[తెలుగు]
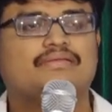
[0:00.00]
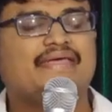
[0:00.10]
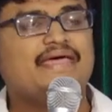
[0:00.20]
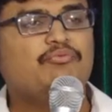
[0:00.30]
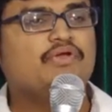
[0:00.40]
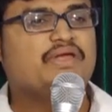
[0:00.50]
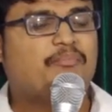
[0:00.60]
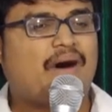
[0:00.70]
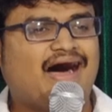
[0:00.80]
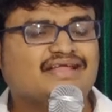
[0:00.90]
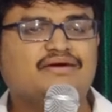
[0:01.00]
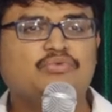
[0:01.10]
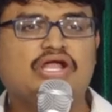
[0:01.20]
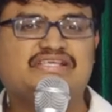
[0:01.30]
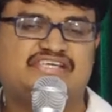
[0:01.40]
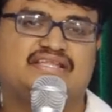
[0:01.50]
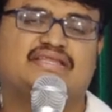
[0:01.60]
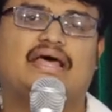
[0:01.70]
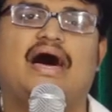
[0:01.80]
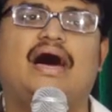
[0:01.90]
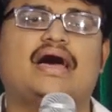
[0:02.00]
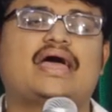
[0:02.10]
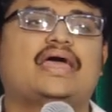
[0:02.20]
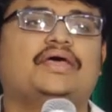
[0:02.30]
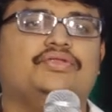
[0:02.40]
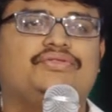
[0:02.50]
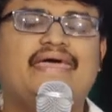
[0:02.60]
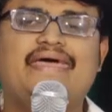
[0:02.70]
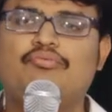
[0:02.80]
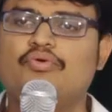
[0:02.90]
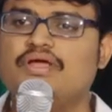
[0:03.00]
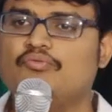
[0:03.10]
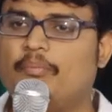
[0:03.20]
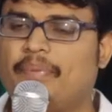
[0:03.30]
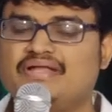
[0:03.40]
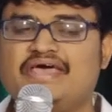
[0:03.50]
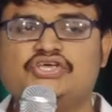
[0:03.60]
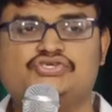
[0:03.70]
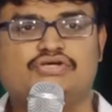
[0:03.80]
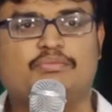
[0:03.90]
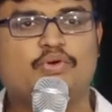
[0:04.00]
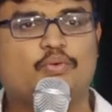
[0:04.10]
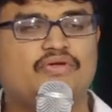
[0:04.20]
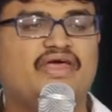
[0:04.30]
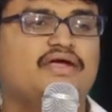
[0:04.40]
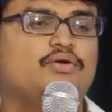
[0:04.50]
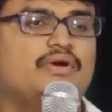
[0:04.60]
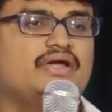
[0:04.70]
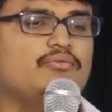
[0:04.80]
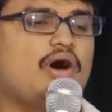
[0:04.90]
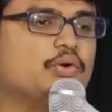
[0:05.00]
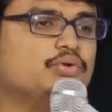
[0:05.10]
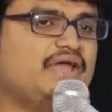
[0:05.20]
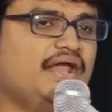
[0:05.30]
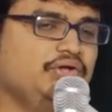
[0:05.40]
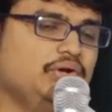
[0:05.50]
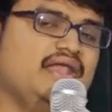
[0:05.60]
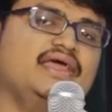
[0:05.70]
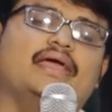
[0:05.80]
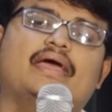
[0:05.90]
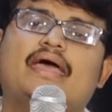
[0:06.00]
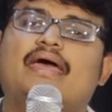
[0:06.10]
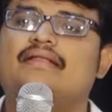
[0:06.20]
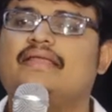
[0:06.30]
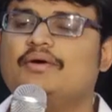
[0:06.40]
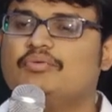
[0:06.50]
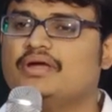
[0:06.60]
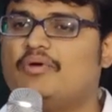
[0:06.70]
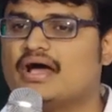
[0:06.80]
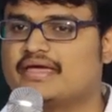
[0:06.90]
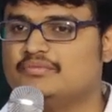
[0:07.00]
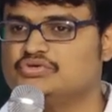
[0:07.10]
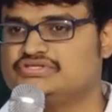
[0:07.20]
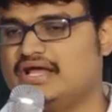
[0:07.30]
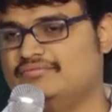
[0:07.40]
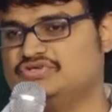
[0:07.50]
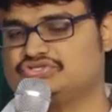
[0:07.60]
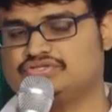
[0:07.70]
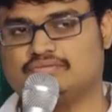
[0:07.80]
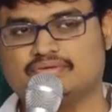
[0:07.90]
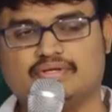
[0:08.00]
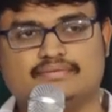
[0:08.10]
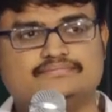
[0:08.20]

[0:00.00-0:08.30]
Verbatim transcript: దేవుని పాదముల చెంత దేవుని ఉపదేశమును వినేటువంటి వారు ధన్యులని దేవుని వాక్యము సెలవిస్తూ ఉంది